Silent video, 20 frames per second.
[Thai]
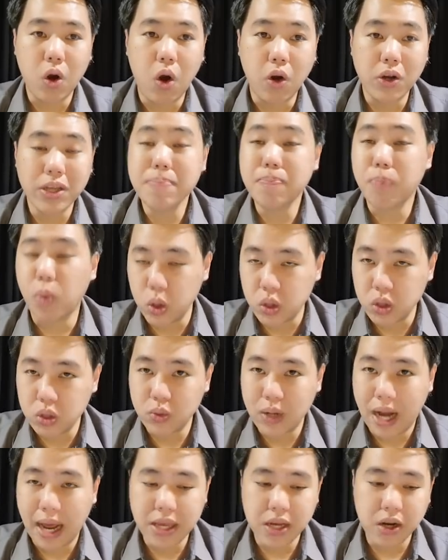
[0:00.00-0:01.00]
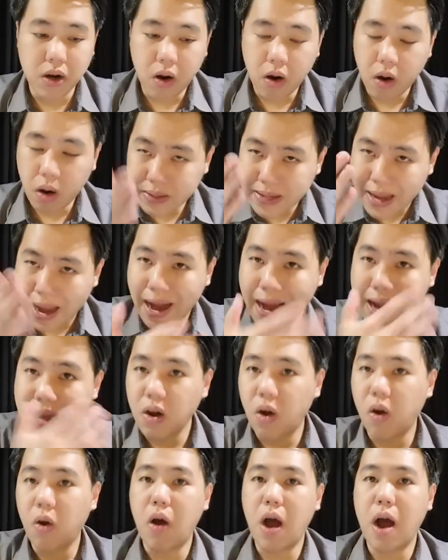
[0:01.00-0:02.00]
ของญี่ปุ่นอยู่หลายยี่ห้ออยากให้
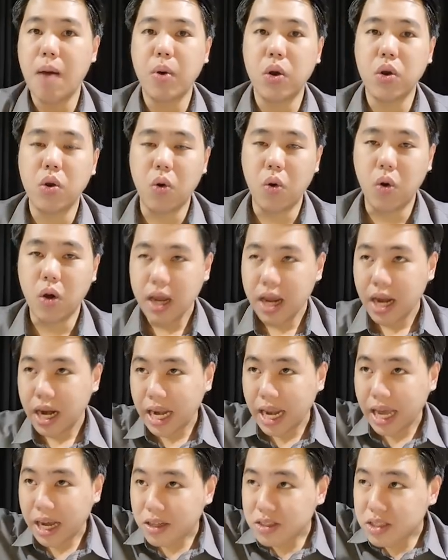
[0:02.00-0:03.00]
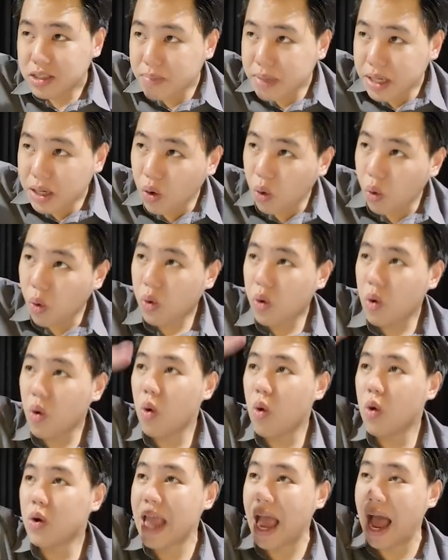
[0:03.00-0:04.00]
ลองของอพอลโลและก็จะมีโลโก้
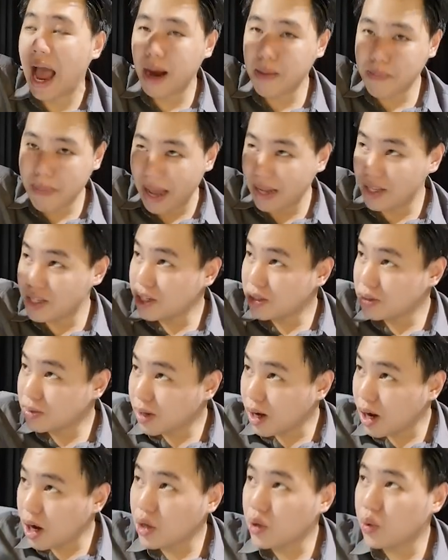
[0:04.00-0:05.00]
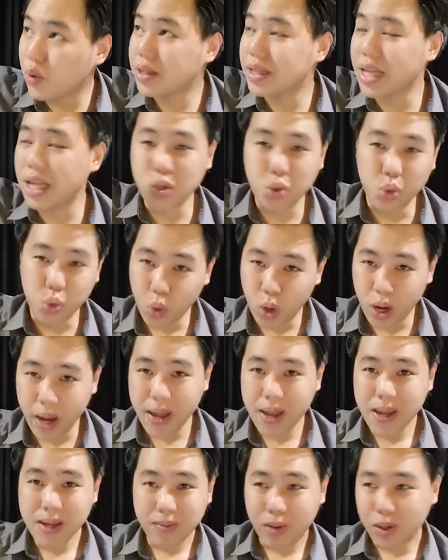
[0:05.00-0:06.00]
ยางแมนเชสเตอร์ยูไนเต็ดอยู่ด้วย
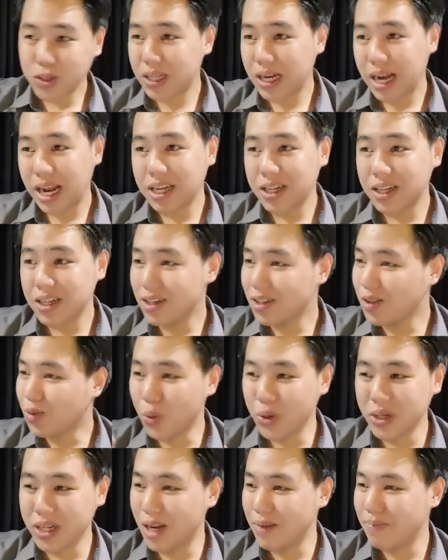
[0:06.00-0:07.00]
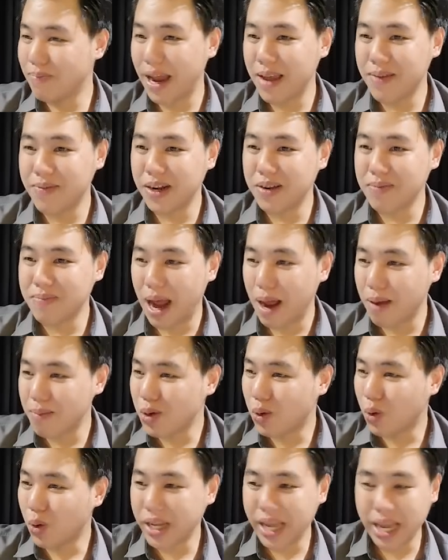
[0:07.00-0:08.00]
เพราะฉะนั้นคุณเดินไปเดินมา
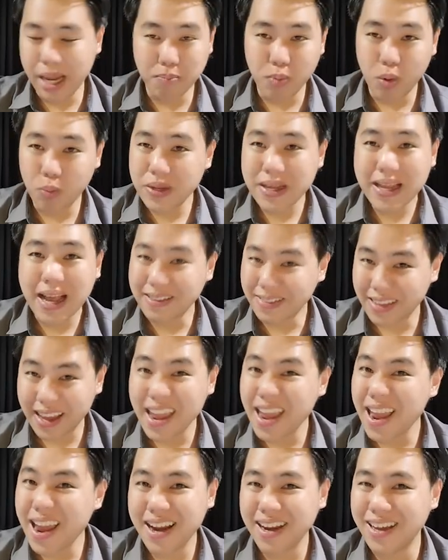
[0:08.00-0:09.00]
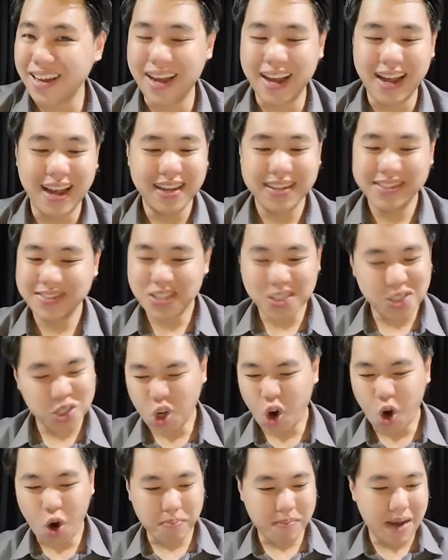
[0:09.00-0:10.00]
มีคนเห็นปุ๊บนี่อย่างเท่เลยนะครับ
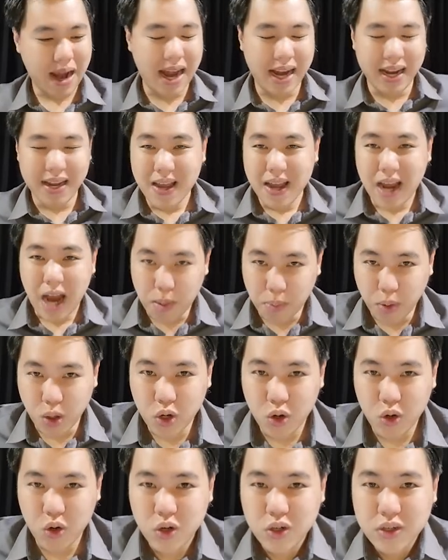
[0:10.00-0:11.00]
ชอบมากอพอลโล